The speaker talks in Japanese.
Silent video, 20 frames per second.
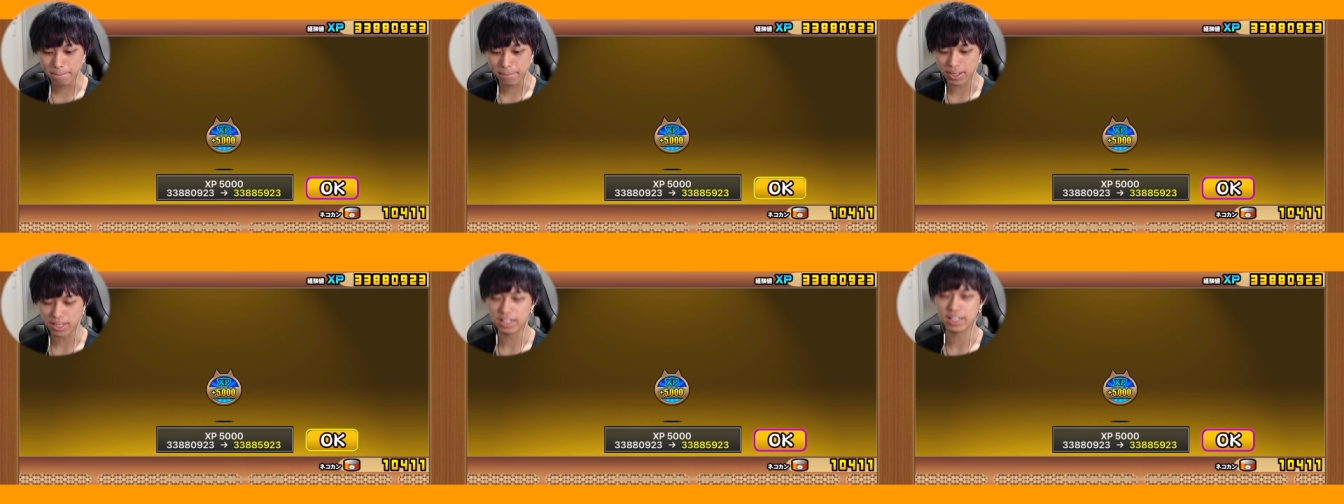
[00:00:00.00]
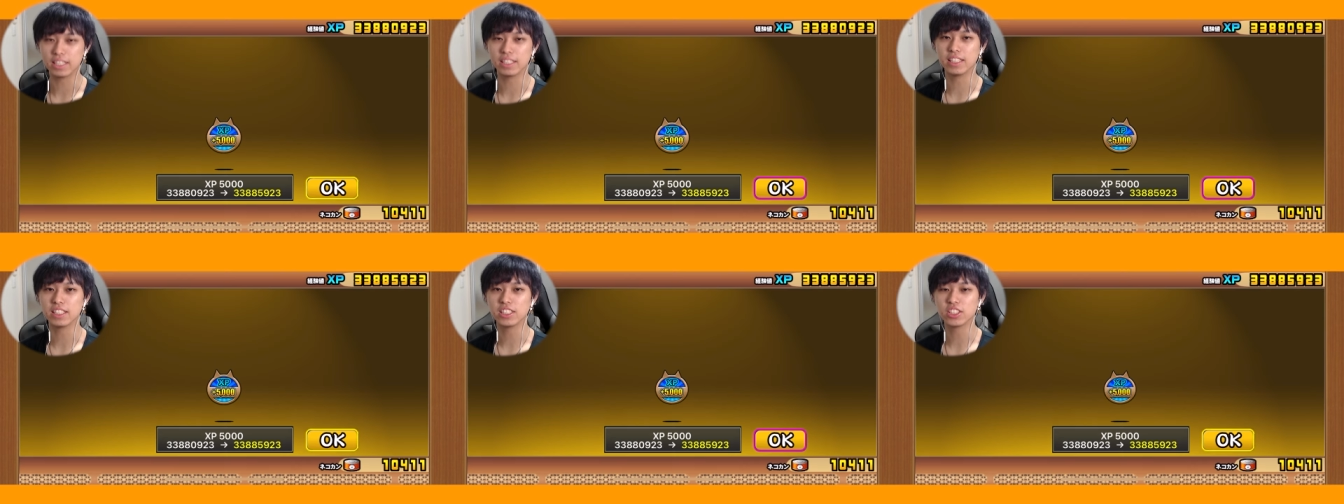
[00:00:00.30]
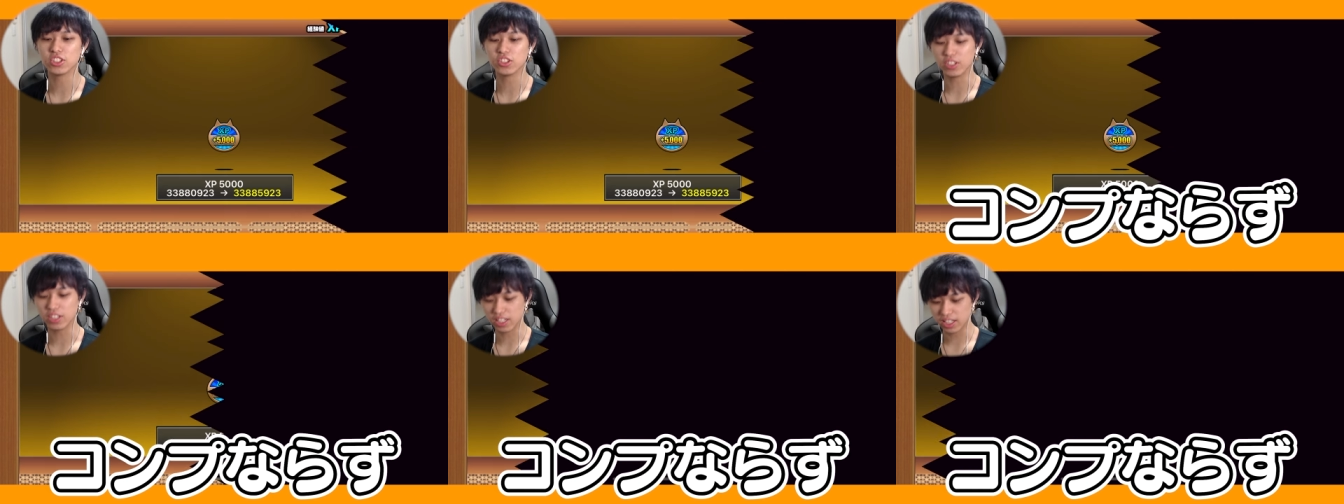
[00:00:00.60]
あで
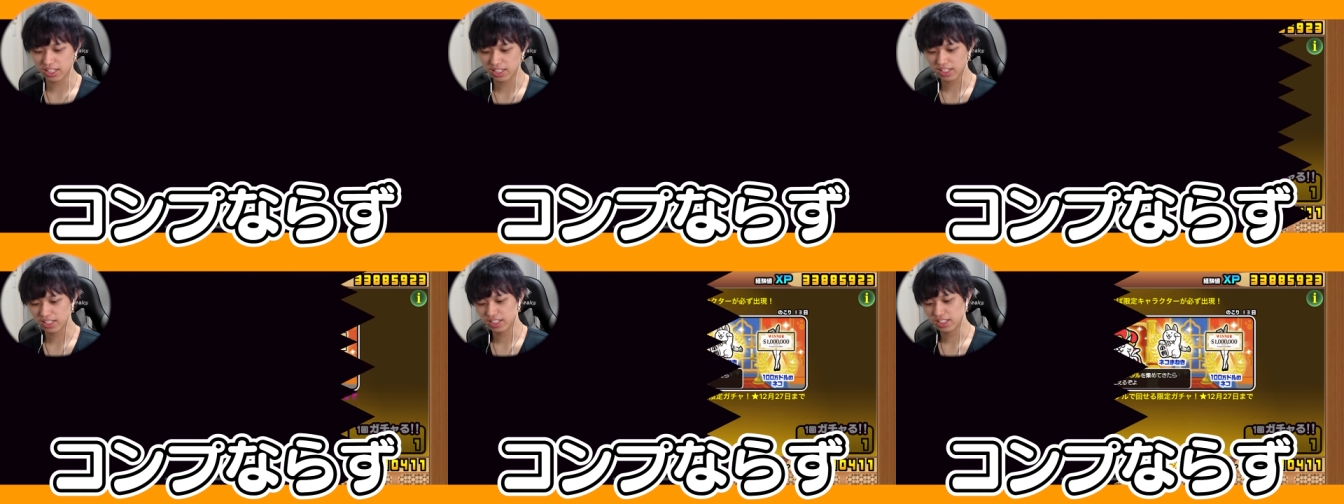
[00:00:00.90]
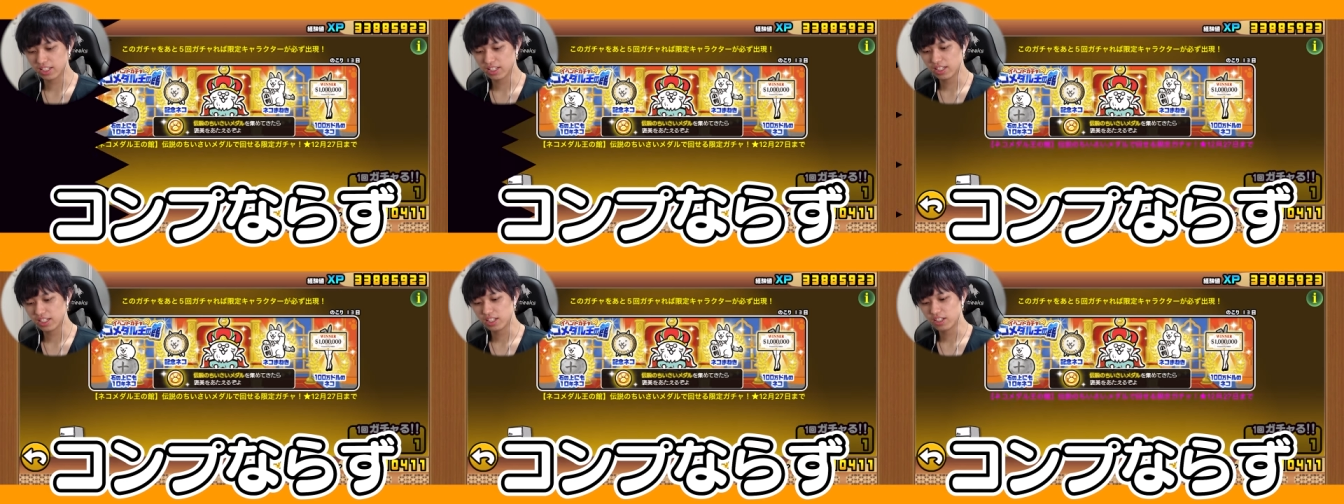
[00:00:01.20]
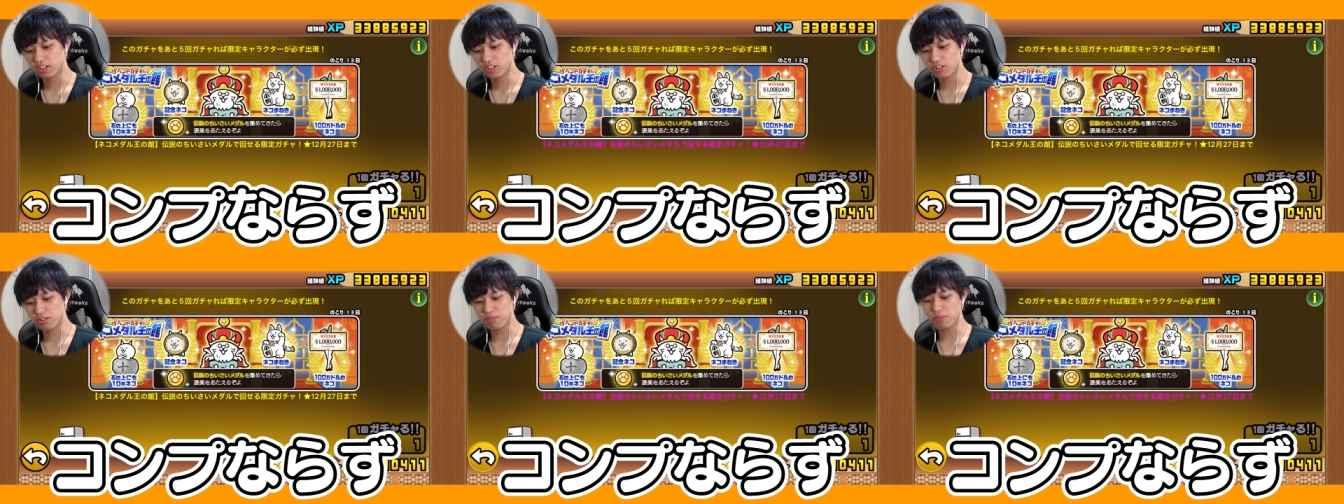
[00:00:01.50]
すよね。
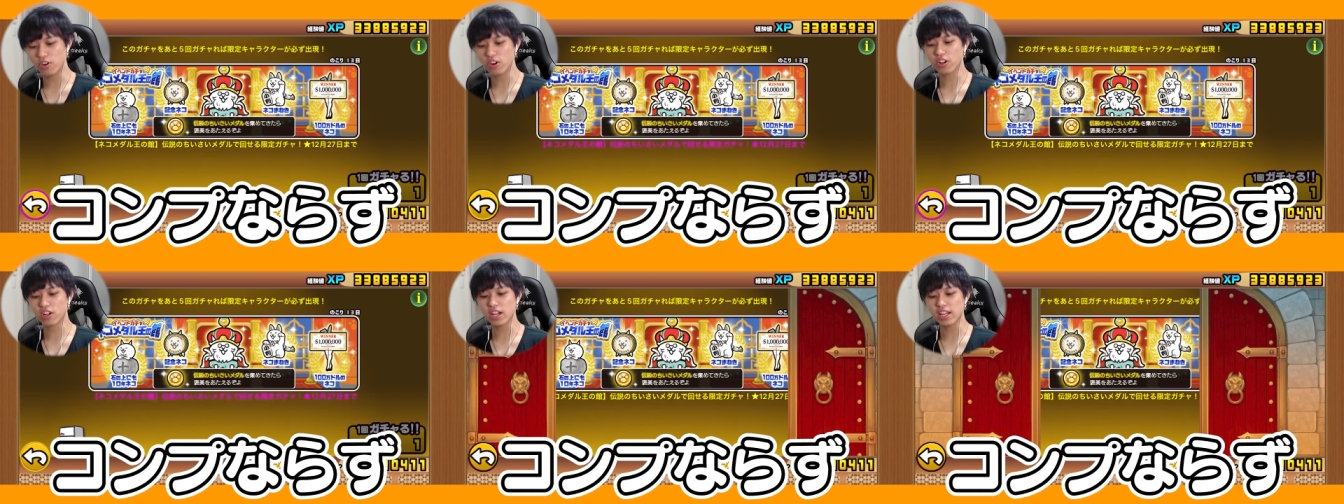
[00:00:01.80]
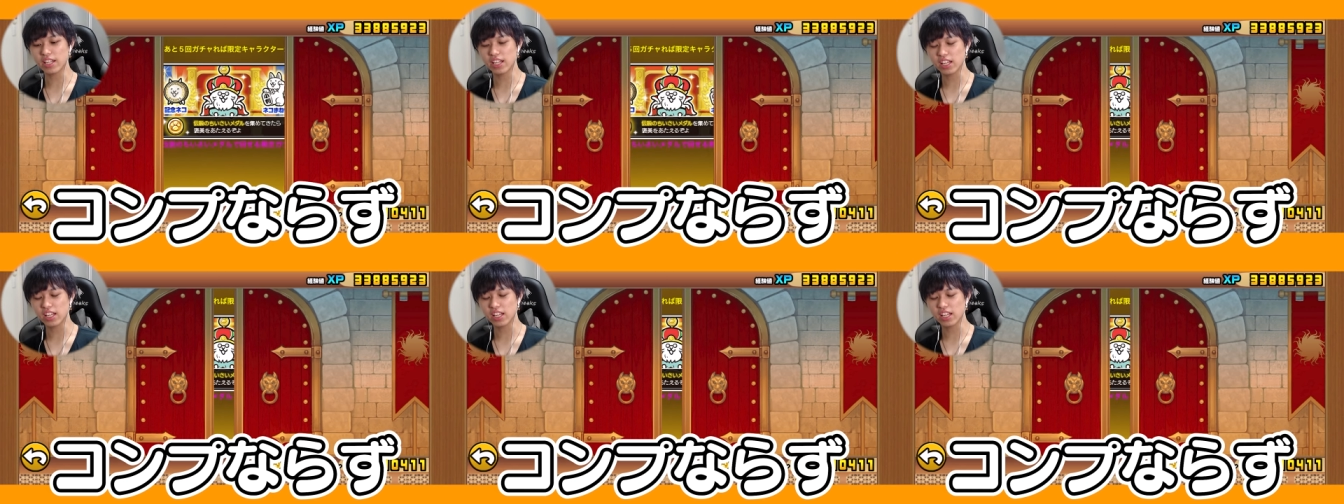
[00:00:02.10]
もう一回